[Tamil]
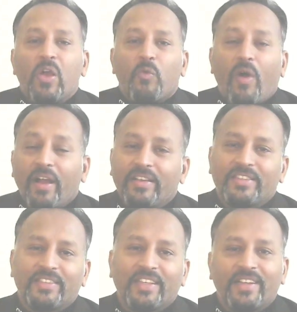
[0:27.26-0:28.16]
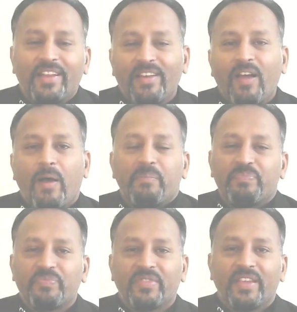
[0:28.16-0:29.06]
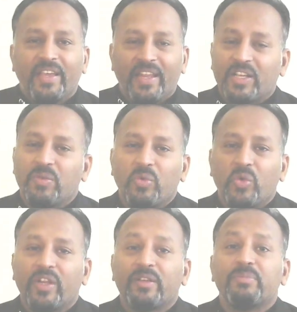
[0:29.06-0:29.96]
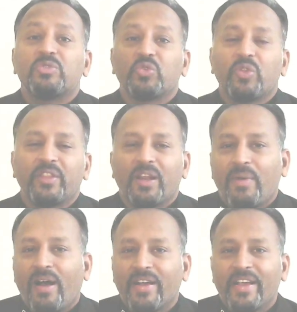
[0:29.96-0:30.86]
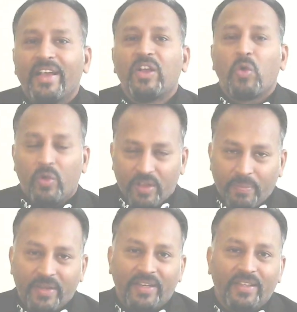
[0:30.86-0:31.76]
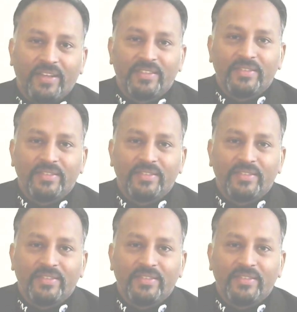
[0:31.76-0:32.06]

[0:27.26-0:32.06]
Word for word: வாக்குத்தத்தங்கள் எல்லாம் எனக்கும் உங்களுக்கும் சுதந்திரமாக கொடுக்கப்பட்டிருக்கிறது